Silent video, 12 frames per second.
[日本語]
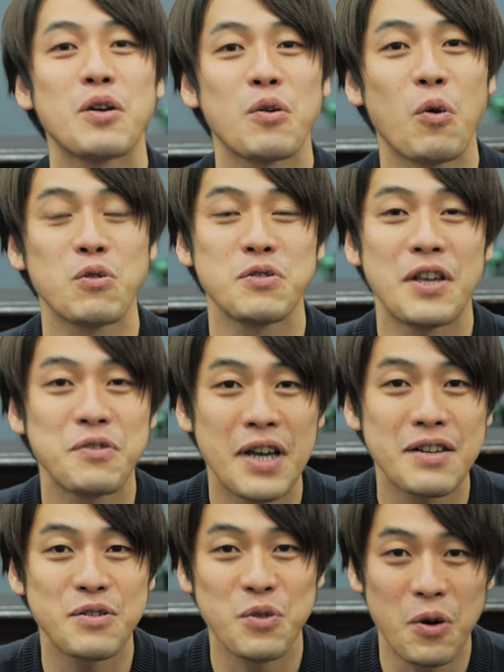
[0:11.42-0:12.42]
コルネル
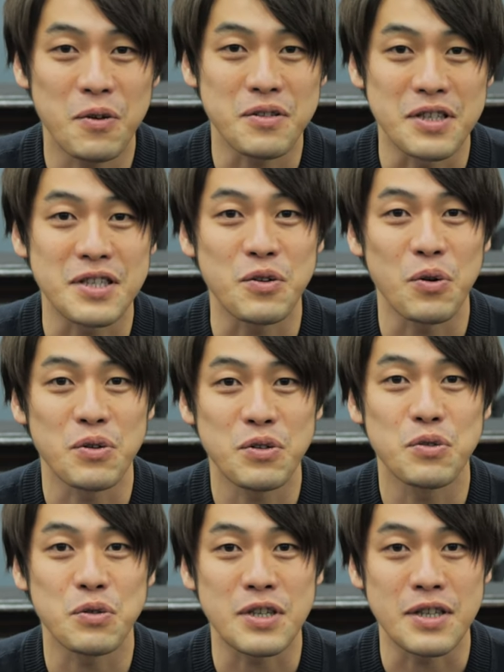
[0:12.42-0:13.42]
役の西尾
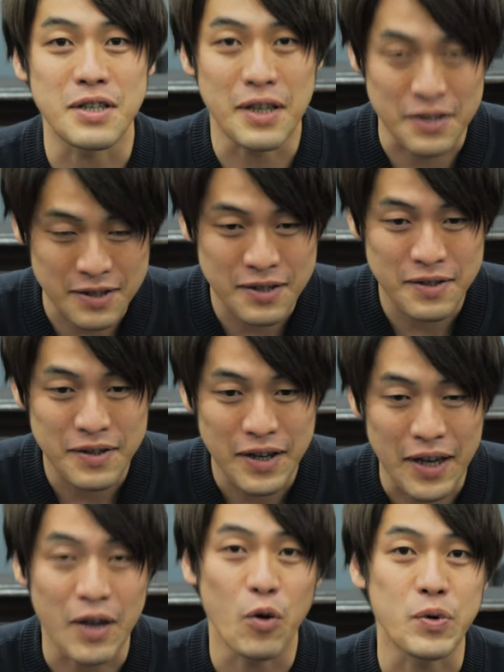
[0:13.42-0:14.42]
祐希です、
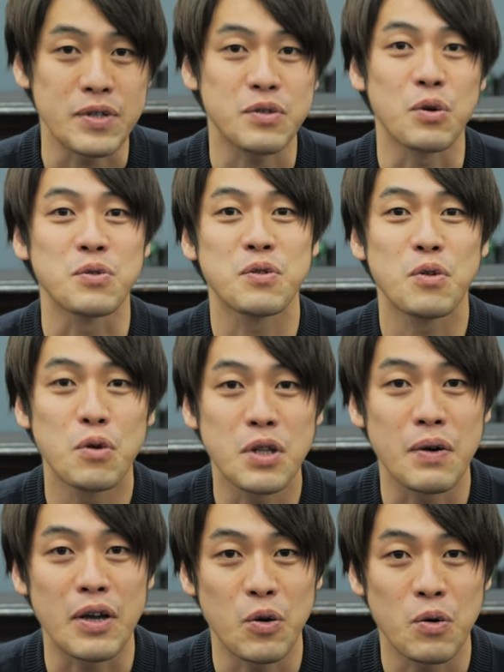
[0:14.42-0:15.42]
えー、
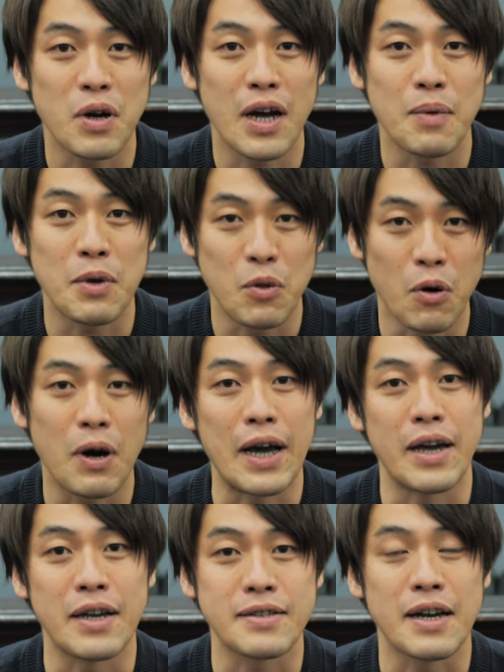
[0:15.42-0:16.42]
オフィスコットーネは4回目の、
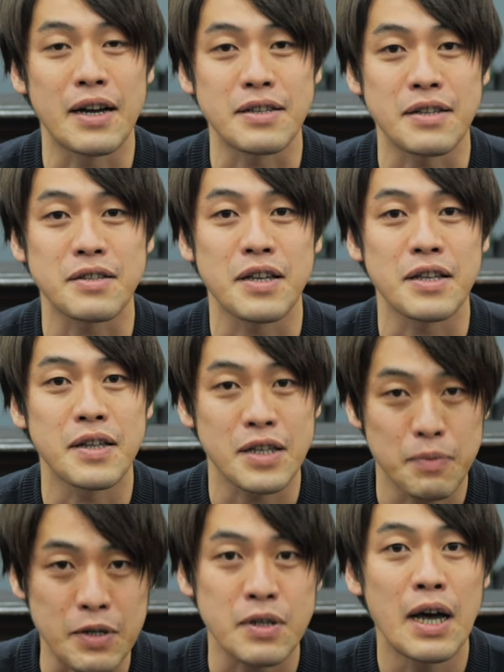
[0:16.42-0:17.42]
えー、参加させていただ
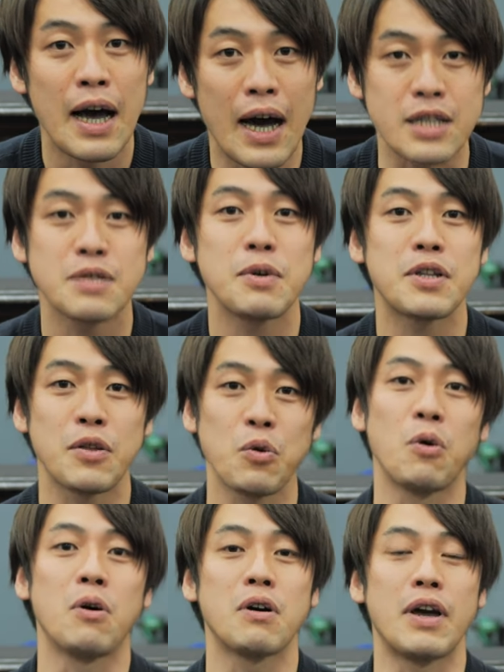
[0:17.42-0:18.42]
きます初めて
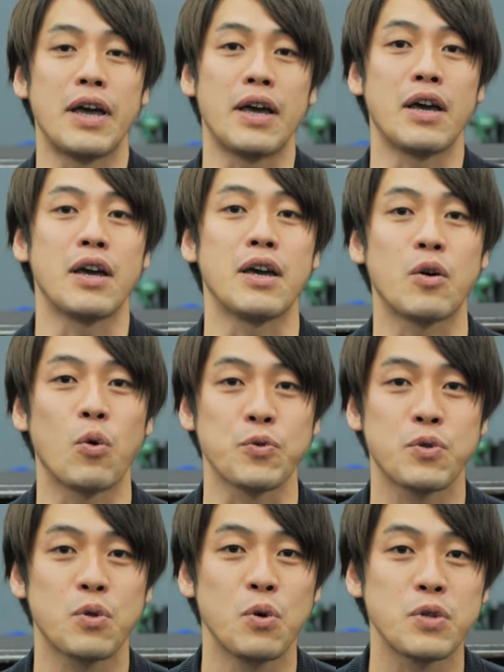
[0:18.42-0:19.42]
の、えー、
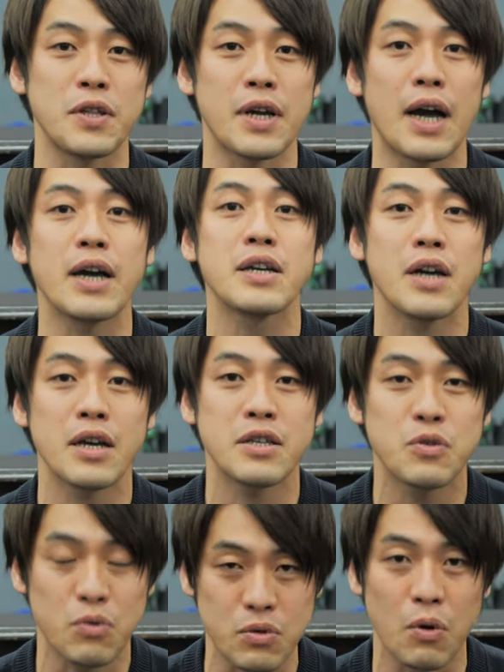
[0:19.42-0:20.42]
コットーネで海外
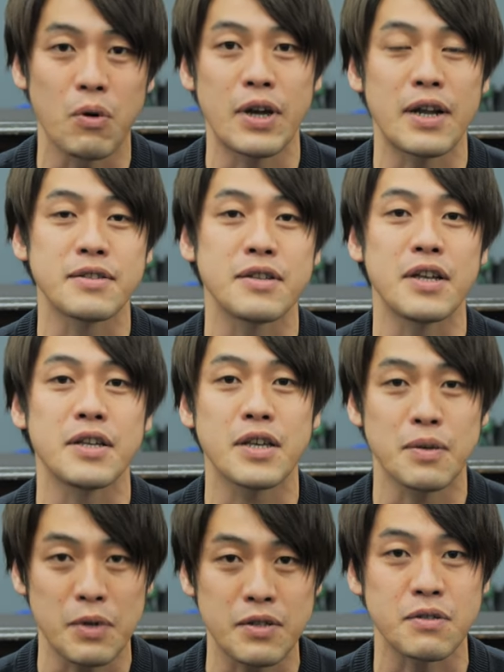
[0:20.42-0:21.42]
戯曲をやらせていた
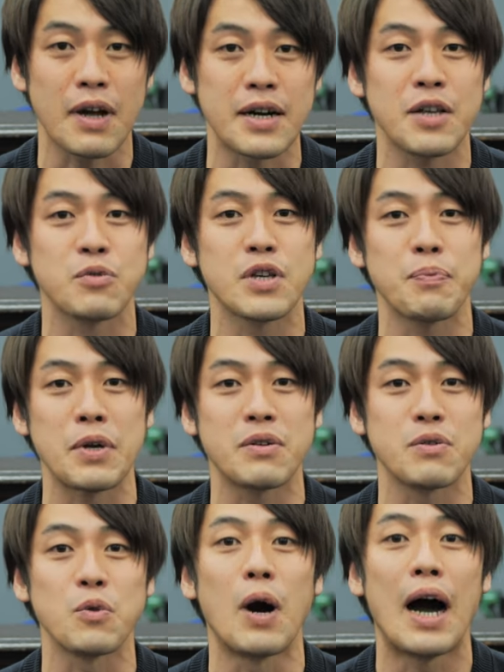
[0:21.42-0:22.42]
だきます
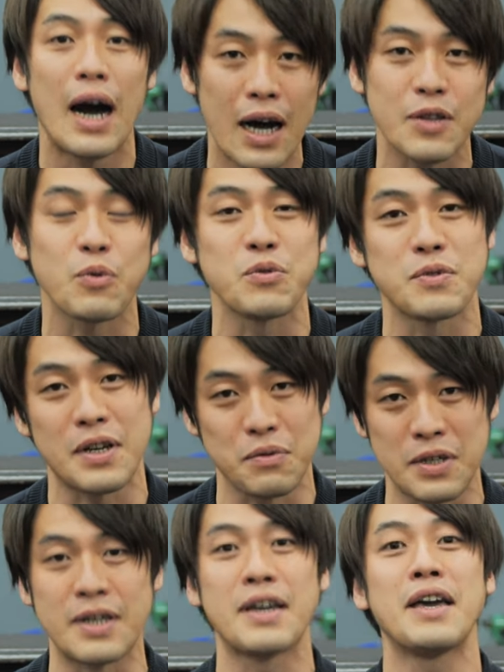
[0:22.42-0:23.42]
カレル・チャペックの「母」という
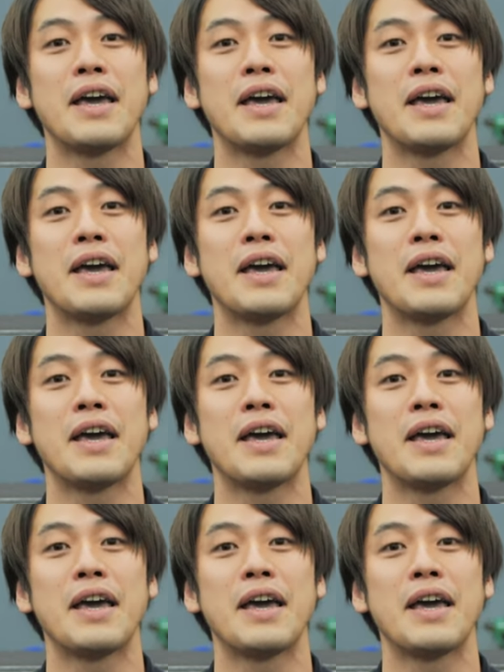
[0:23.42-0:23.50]
作品